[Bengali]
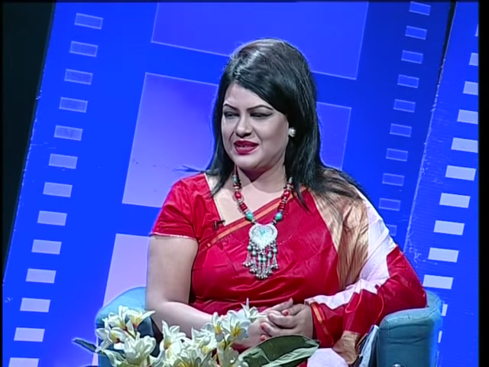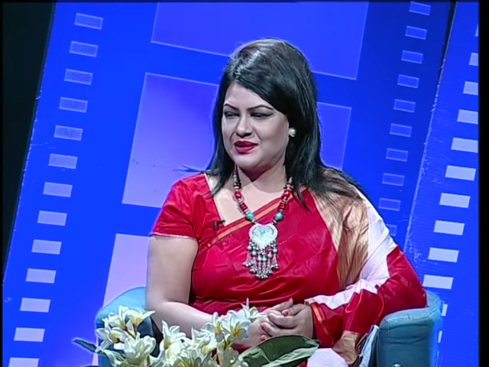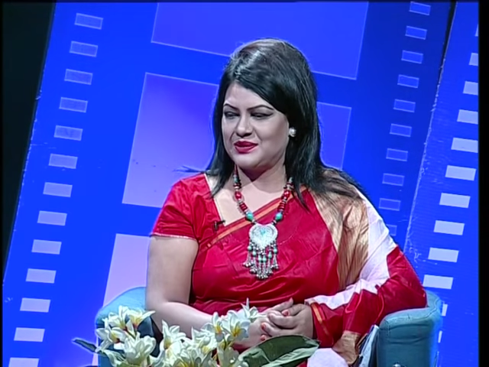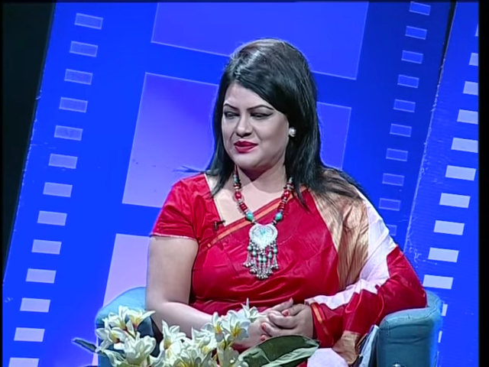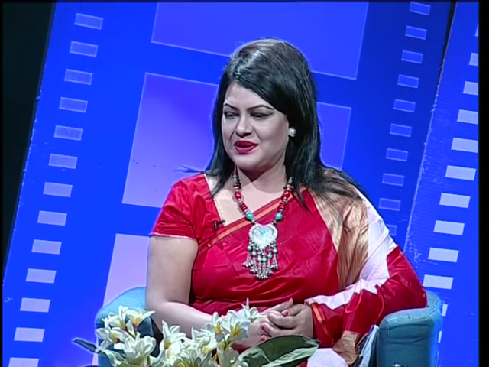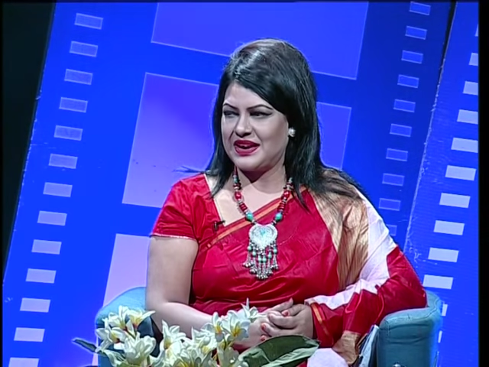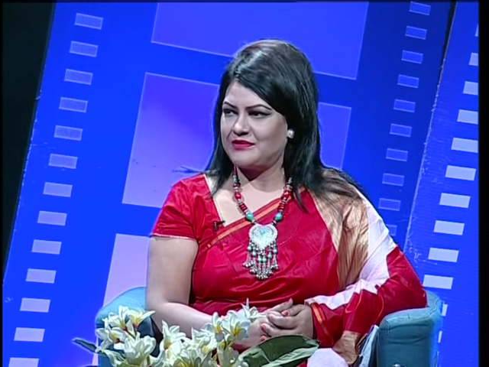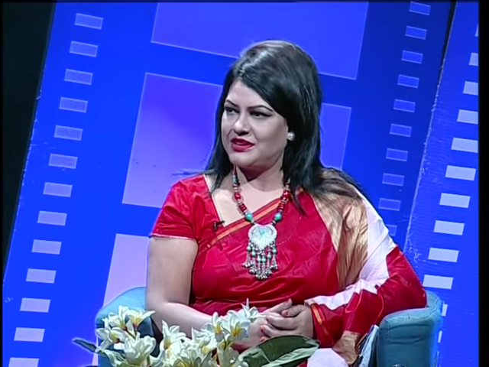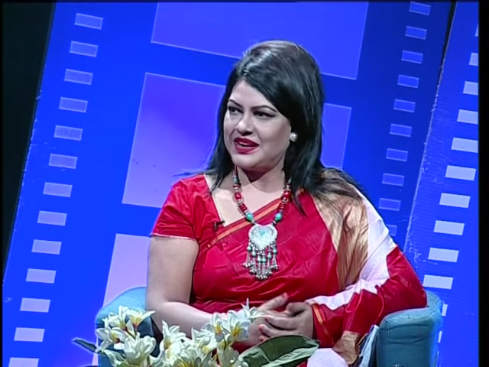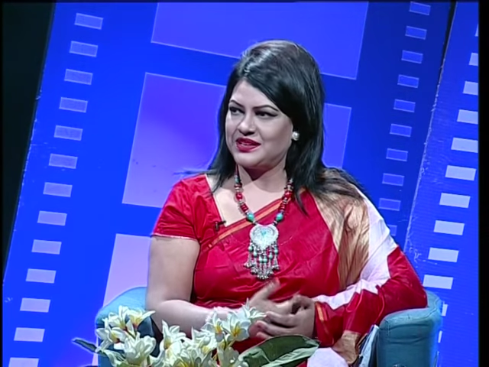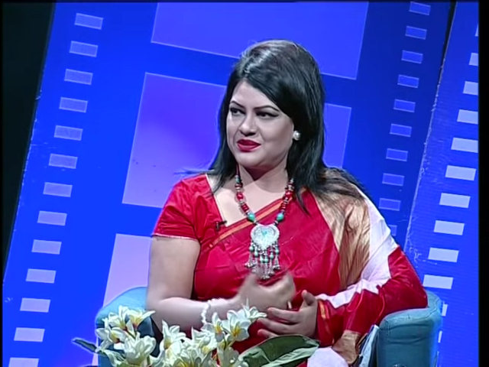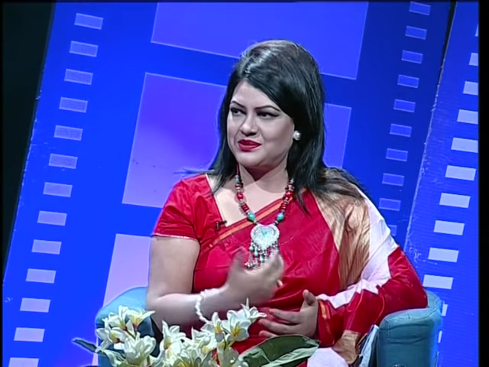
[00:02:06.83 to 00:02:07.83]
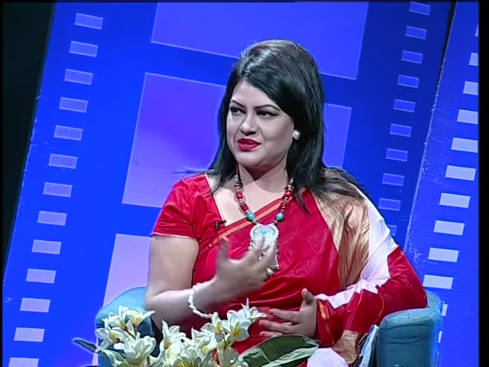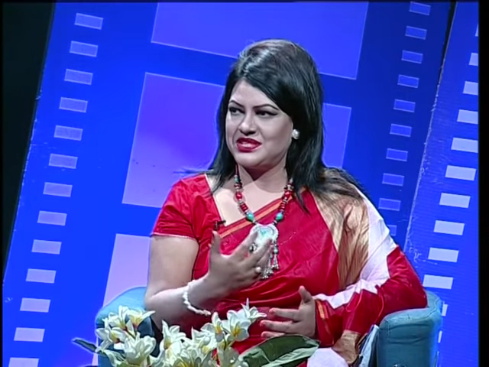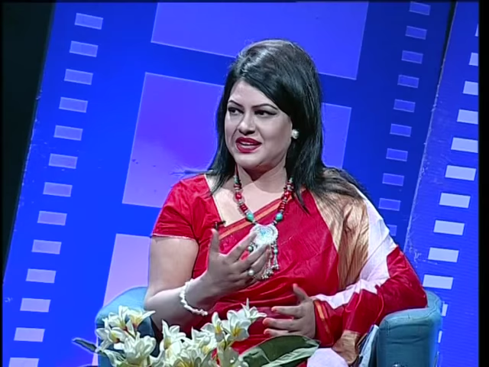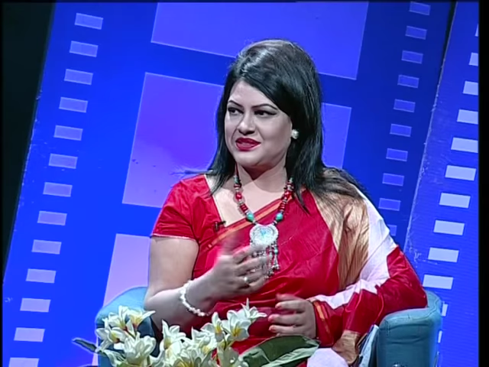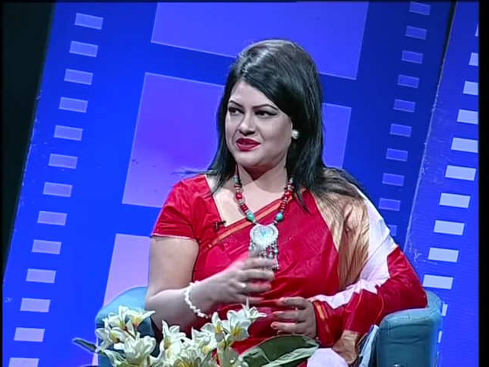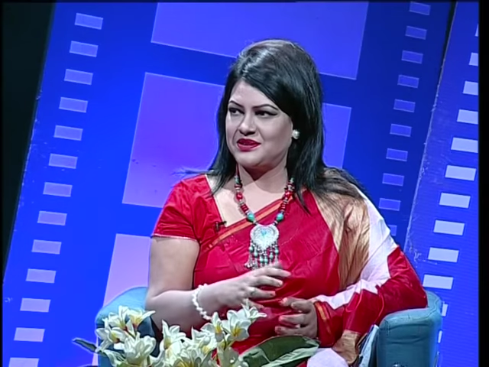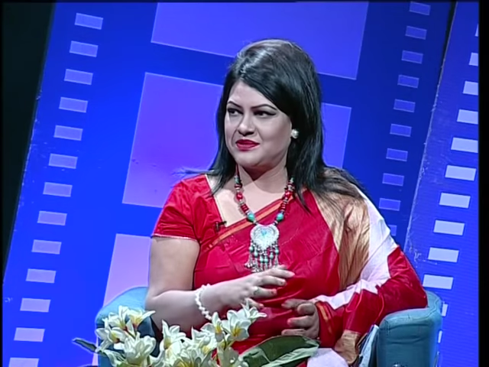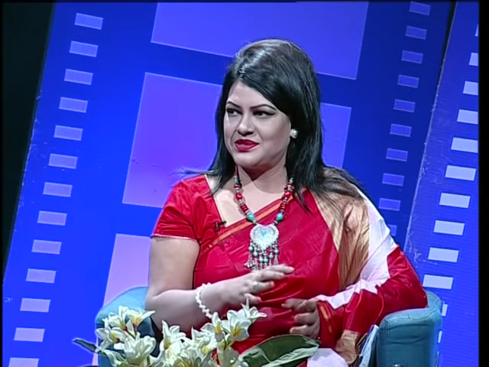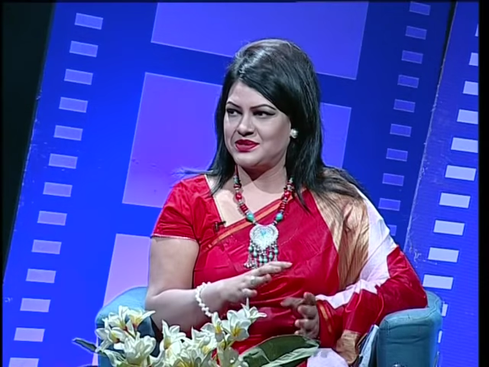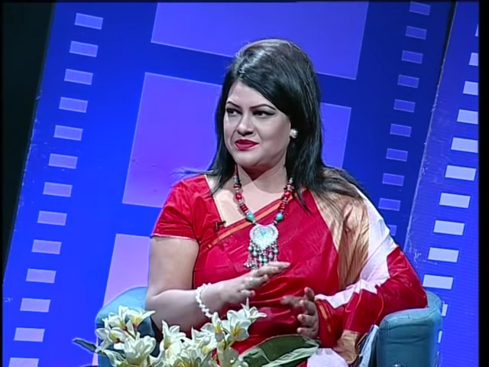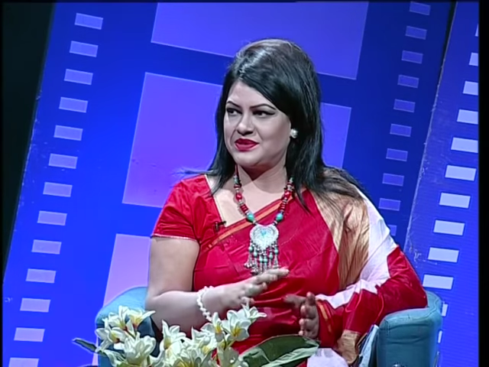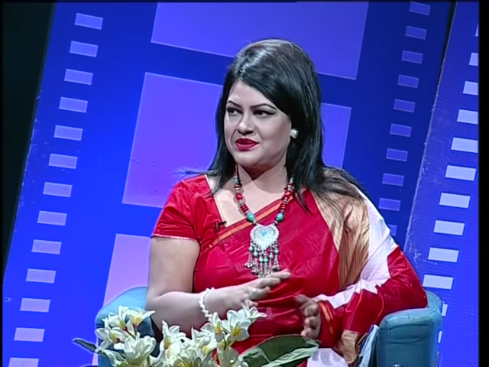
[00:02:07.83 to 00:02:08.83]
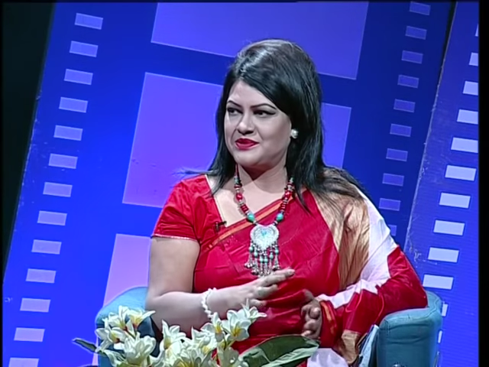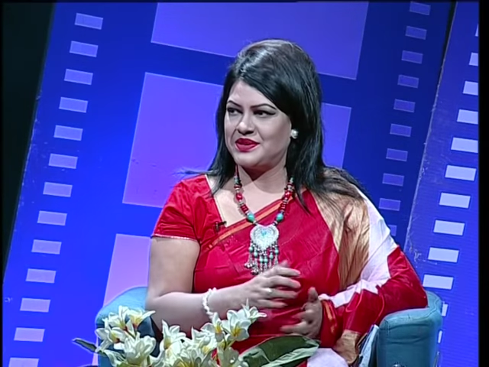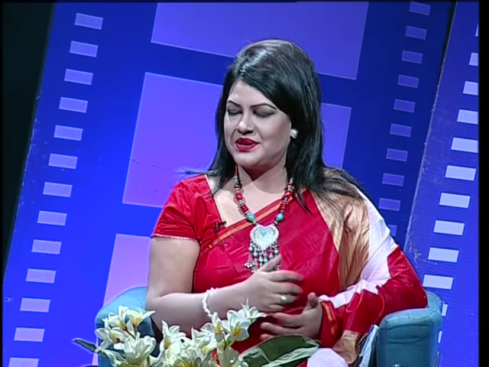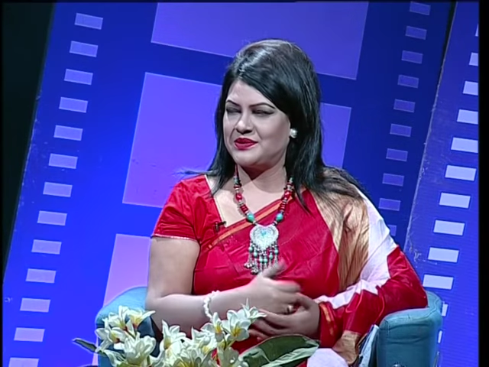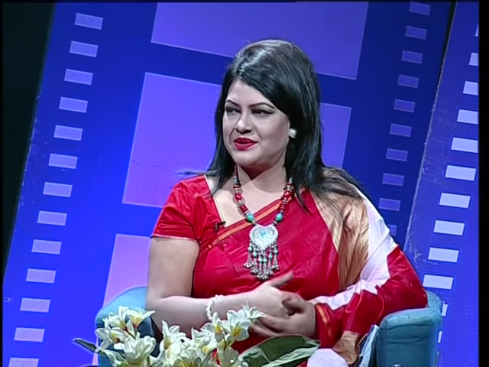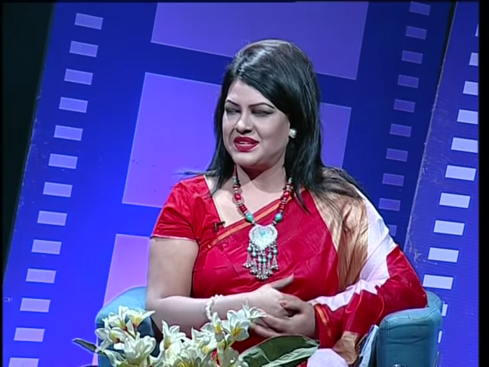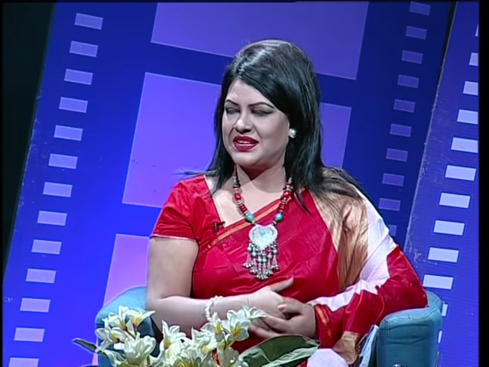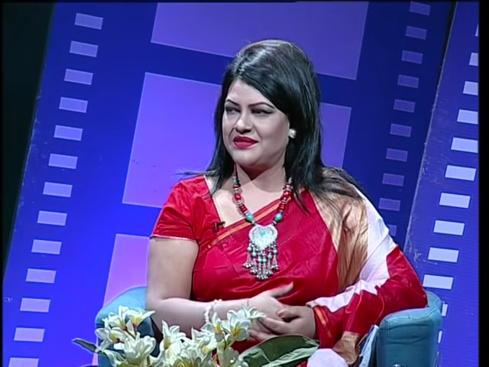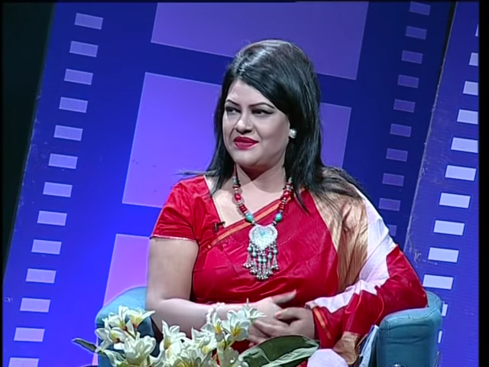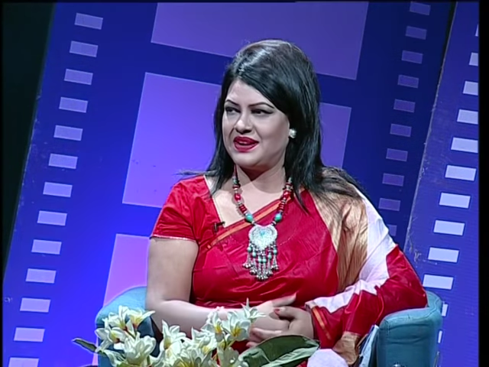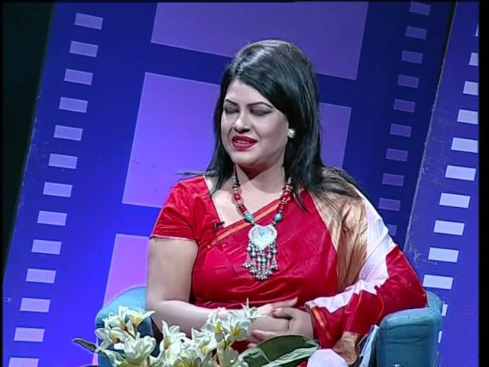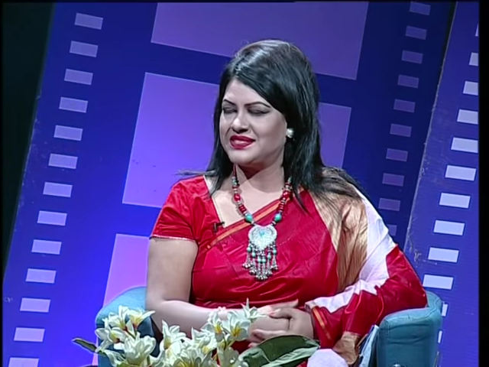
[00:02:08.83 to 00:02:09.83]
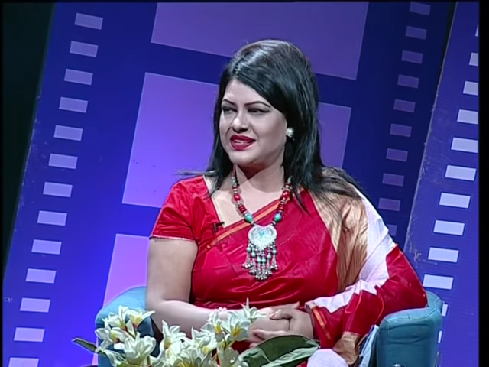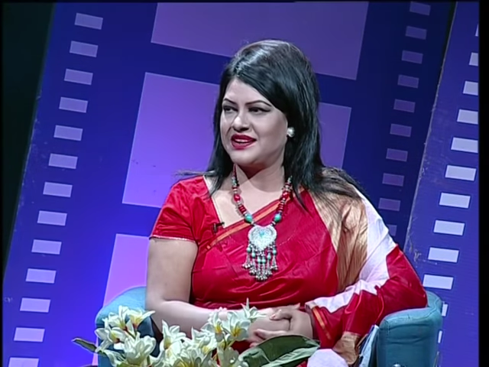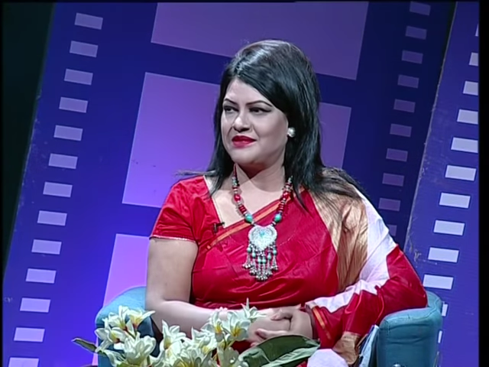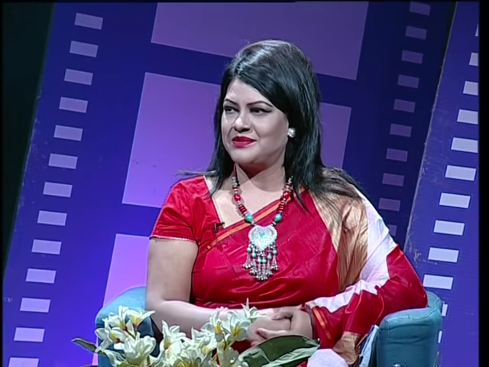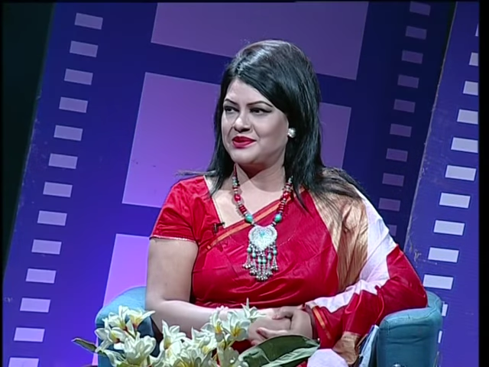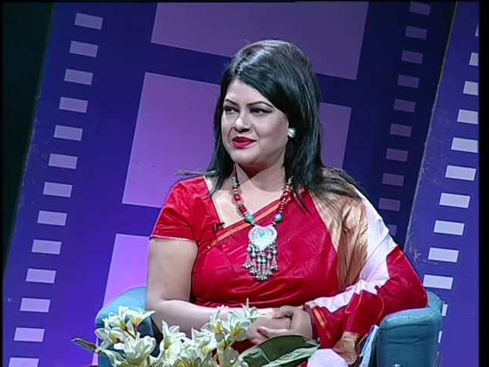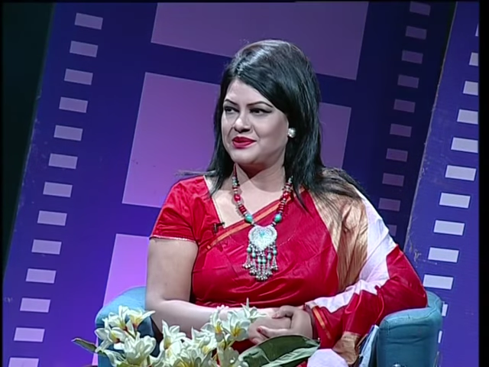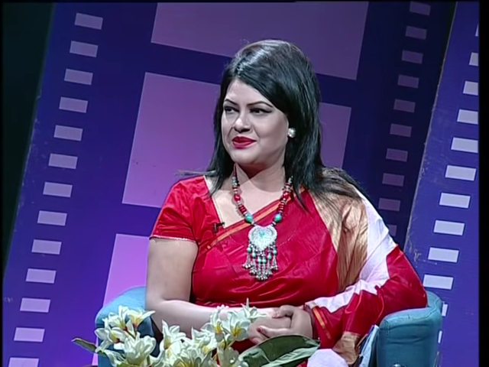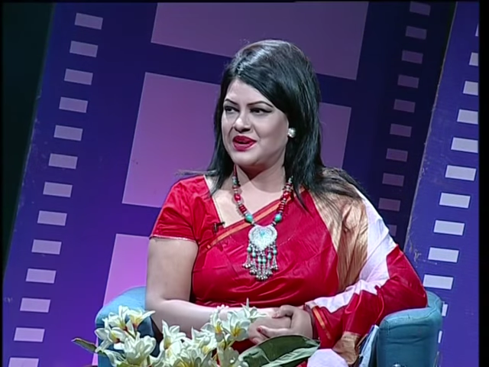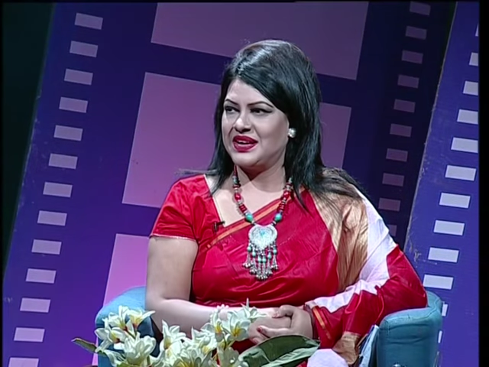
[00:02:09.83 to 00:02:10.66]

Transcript: তো কেমন লাগতো সাহিত্য নির্ভর ছবিতে অভিনয় করতে গিয়ে ফিলিংসটা কেমন হতো